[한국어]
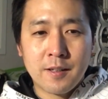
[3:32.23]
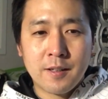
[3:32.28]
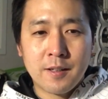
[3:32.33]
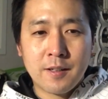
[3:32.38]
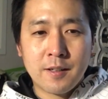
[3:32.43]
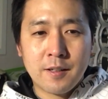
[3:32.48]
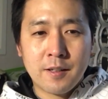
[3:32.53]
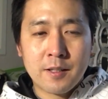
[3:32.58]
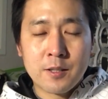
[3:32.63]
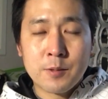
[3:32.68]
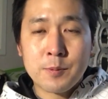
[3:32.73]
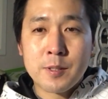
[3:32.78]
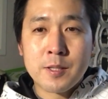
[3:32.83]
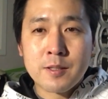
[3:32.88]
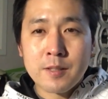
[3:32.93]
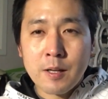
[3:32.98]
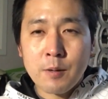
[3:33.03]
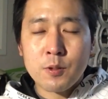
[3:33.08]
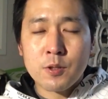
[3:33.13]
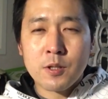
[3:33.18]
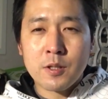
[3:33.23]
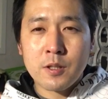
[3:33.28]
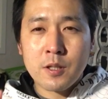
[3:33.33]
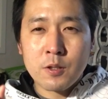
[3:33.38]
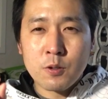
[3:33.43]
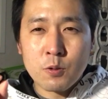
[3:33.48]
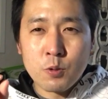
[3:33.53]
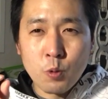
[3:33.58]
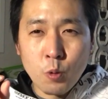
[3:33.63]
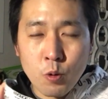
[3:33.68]
아, 하지만 스타워즈에
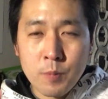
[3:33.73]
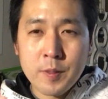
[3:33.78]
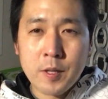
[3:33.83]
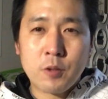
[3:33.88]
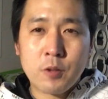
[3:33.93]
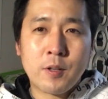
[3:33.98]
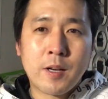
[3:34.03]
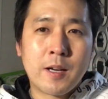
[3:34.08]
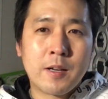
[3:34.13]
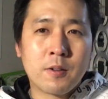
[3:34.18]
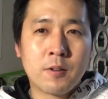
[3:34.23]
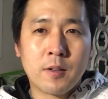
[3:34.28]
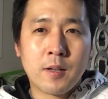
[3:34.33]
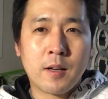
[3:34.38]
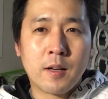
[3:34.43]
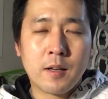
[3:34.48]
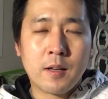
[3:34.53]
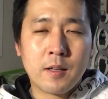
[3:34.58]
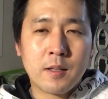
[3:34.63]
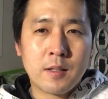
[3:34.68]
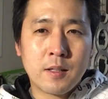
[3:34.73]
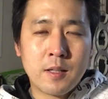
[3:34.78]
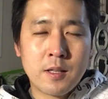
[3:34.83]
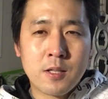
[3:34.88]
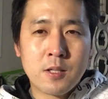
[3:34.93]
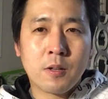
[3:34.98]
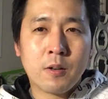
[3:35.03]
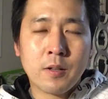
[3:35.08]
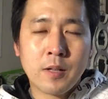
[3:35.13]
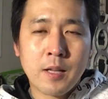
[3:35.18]
대해서 조금이라도 알거나 이
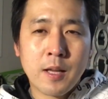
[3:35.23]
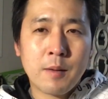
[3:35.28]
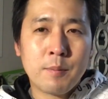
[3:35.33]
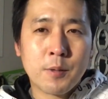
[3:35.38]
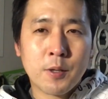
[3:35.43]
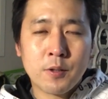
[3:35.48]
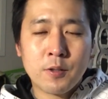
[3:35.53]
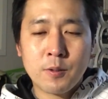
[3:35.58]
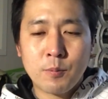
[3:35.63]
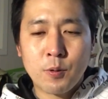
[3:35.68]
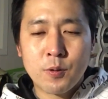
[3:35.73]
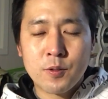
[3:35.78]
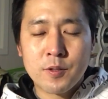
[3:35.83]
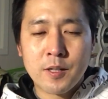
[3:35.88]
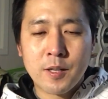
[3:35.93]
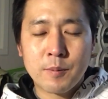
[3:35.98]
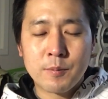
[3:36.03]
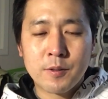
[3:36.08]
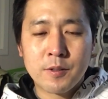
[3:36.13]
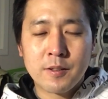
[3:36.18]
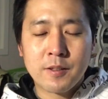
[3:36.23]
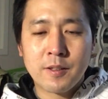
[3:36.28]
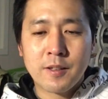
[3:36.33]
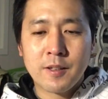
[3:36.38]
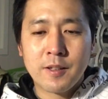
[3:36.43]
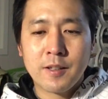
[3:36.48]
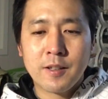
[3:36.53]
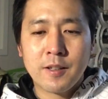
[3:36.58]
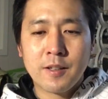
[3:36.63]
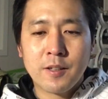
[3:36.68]
전의 편을 본 사람들은
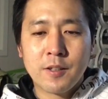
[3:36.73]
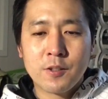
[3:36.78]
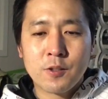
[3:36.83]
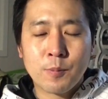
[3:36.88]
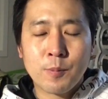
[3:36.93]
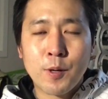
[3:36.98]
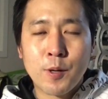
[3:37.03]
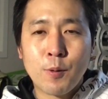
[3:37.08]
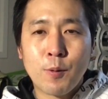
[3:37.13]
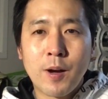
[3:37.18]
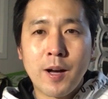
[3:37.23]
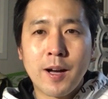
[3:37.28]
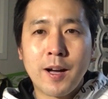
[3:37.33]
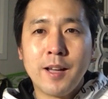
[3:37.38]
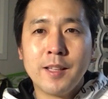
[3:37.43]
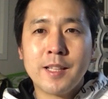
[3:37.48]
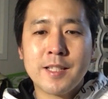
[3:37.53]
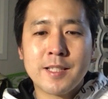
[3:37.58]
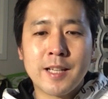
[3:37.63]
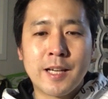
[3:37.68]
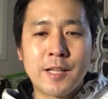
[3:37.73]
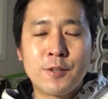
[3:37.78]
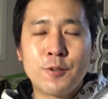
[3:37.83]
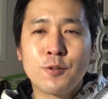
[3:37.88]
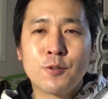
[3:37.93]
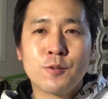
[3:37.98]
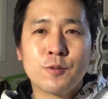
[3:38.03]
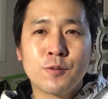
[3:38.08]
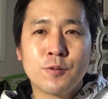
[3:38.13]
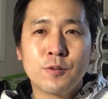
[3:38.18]
정말 화가 나지 않을
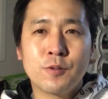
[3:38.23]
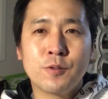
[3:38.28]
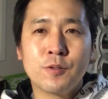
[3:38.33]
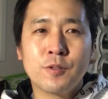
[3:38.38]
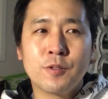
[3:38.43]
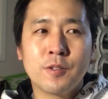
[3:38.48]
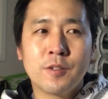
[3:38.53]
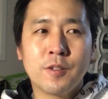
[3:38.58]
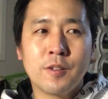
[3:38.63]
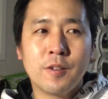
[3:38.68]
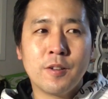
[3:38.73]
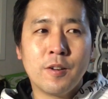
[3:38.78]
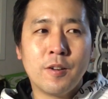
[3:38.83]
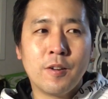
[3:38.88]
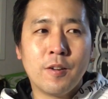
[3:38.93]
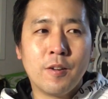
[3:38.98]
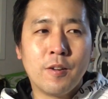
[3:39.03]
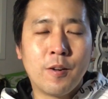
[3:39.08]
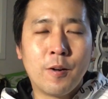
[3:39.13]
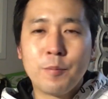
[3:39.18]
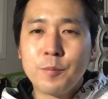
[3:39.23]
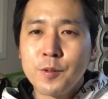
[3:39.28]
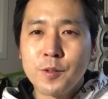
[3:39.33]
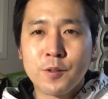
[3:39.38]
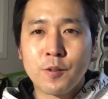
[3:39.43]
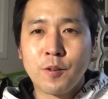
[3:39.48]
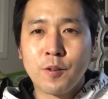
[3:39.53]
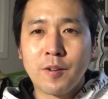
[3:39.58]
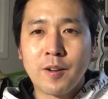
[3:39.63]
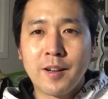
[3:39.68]
수
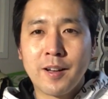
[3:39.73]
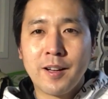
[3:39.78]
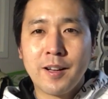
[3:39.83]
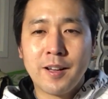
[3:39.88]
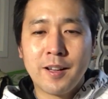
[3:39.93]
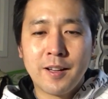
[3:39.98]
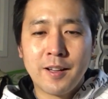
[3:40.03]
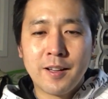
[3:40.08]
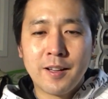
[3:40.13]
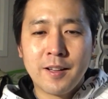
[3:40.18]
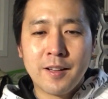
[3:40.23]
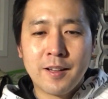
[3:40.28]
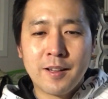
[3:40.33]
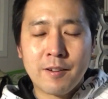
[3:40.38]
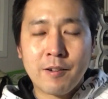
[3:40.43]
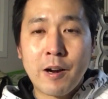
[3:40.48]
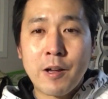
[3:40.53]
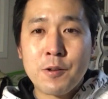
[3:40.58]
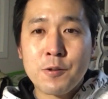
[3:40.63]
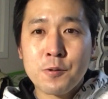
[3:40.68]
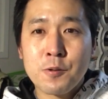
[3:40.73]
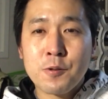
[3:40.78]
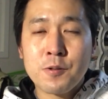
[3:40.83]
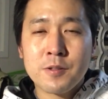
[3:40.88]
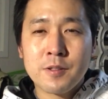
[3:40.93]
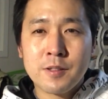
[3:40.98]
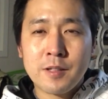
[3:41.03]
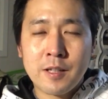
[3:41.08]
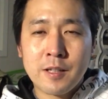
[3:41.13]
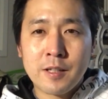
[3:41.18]
없는 영화. 라이언
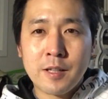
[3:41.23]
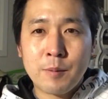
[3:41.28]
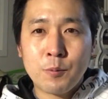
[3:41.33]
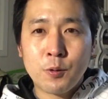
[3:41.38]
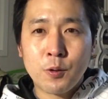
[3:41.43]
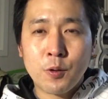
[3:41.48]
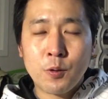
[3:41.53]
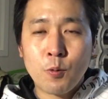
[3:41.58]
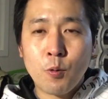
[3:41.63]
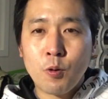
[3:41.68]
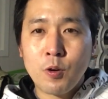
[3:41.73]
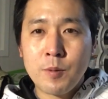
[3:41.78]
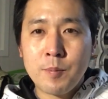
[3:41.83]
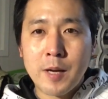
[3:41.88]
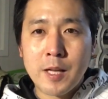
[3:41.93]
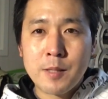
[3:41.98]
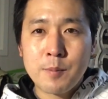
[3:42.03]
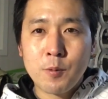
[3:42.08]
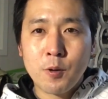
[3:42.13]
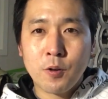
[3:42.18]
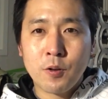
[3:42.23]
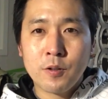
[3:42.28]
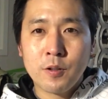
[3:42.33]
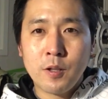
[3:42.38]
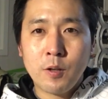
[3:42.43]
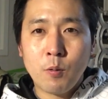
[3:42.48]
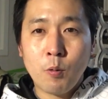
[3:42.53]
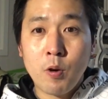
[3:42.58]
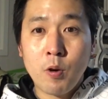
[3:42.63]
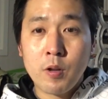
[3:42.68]
존슨이라는 감독이 욕을 많이 먹었는데
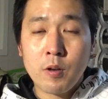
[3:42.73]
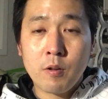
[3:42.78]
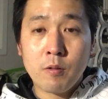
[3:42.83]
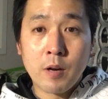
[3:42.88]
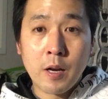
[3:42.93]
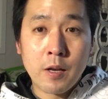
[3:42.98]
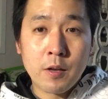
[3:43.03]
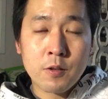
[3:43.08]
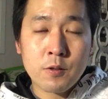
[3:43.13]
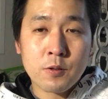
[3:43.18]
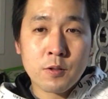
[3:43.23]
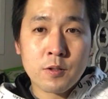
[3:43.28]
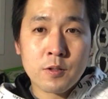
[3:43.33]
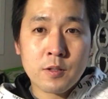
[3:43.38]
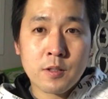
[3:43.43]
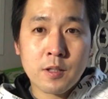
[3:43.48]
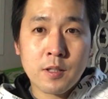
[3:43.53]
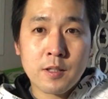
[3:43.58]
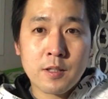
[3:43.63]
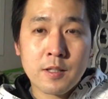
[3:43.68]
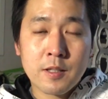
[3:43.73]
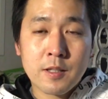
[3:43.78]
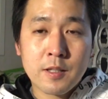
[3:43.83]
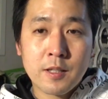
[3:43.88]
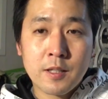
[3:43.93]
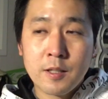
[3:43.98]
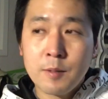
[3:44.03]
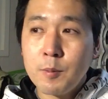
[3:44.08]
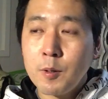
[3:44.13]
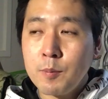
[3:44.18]
오히려 라이언 존슨이
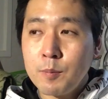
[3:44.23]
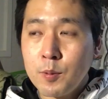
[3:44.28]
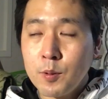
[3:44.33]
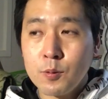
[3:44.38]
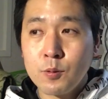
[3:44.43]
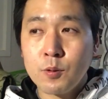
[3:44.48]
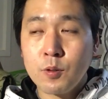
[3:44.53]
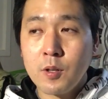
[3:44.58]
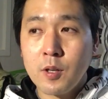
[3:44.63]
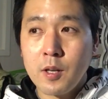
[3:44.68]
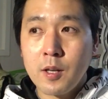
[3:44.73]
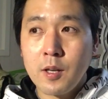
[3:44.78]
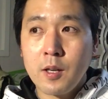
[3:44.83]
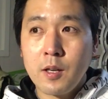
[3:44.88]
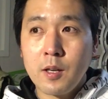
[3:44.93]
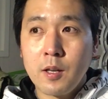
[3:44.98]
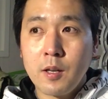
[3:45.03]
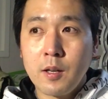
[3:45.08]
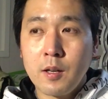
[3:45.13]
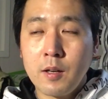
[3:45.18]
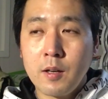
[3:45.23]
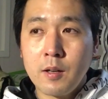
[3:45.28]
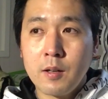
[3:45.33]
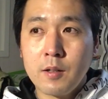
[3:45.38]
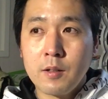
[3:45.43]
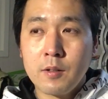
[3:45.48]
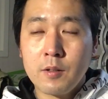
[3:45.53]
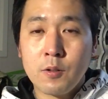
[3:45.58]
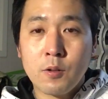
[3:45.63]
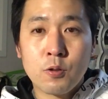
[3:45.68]
이번 편도 아,
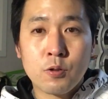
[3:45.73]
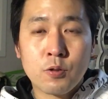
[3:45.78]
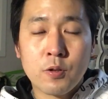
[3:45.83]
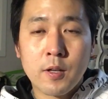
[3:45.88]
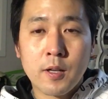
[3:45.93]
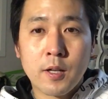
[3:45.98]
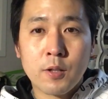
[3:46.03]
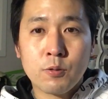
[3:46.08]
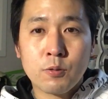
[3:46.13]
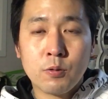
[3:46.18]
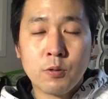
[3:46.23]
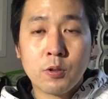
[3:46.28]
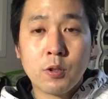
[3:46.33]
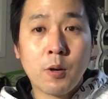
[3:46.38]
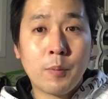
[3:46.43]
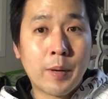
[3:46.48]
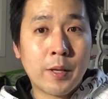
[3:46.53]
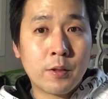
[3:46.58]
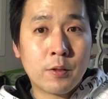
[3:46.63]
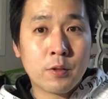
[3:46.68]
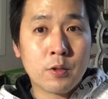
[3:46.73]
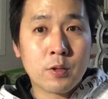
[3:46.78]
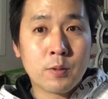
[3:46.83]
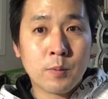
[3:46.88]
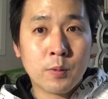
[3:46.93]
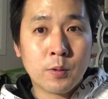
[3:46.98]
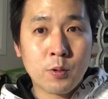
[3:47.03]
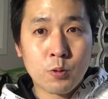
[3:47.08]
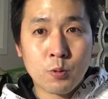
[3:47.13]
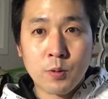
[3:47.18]
연출해가지고 더
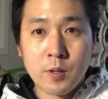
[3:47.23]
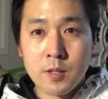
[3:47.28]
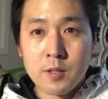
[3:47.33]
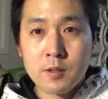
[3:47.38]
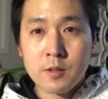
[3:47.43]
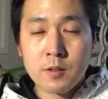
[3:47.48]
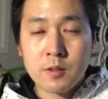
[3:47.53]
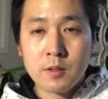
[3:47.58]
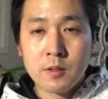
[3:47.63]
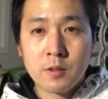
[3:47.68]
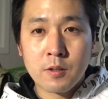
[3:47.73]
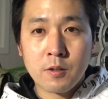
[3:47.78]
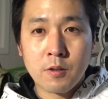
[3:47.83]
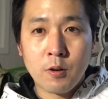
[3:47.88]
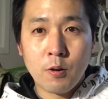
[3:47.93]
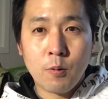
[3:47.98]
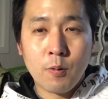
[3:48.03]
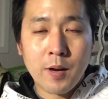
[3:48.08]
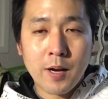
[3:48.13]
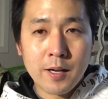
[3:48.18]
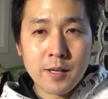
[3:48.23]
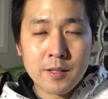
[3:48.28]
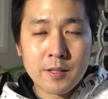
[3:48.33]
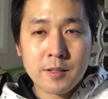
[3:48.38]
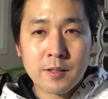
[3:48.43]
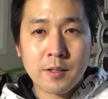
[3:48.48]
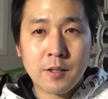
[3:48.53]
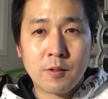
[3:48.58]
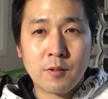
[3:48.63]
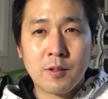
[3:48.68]
만들었으면 더 좋았을 걸
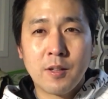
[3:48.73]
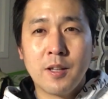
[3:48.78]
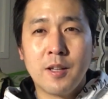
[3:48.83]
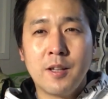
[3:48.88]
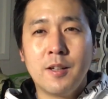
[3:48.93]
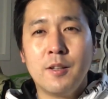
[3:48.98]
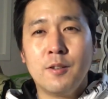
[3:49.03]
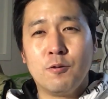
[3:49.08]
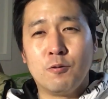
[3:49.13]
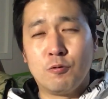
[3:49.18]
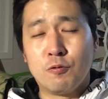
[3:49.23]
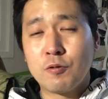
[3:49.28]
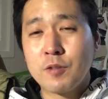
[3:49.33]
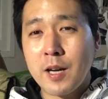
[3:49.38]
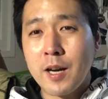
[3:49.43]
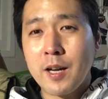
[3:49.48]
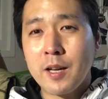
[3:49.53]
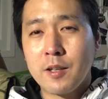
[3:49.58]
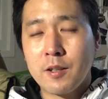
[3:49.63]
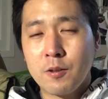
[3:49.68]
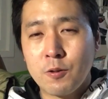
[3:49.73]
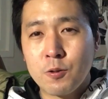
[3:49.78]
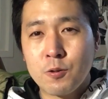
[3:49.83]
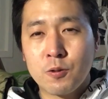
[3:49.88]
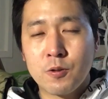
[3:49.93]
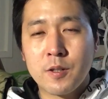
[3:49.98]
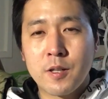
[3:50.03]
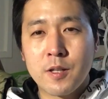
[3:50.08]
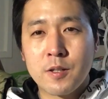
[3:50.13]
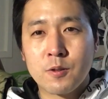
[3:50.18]
확신해요. 누가
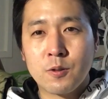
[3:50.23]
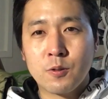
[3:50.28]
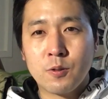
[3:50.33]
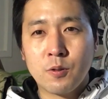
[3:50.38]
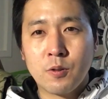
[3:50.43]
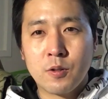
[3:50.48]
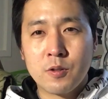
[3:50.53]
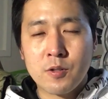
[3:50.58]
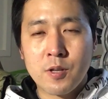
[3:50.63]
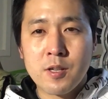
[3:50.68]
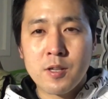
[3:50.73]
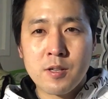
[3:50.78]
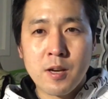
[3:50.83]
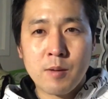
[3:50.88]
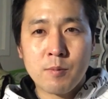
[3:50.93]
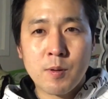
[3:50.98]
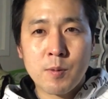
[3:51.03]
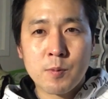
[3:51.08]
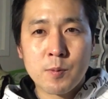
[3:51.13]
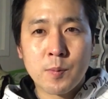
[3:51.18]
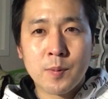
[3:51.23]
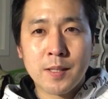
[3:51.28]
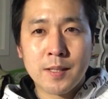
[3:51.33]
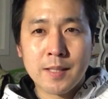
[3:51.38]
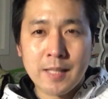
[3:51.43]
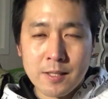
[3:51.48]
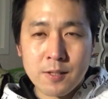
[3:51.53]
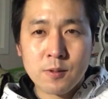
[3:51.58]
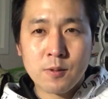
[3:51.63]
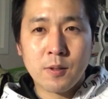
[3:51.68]
연출을 했어도 J.J. 에브람스보다
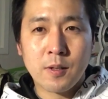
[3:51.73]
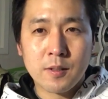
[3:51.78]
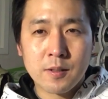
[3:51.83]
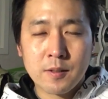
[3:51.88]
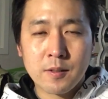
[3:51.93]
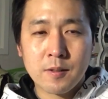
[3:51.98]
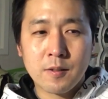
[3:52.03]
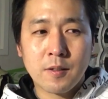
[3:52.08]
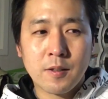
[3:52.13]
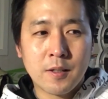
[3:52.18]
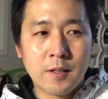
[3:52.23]
낫을 것 같아요.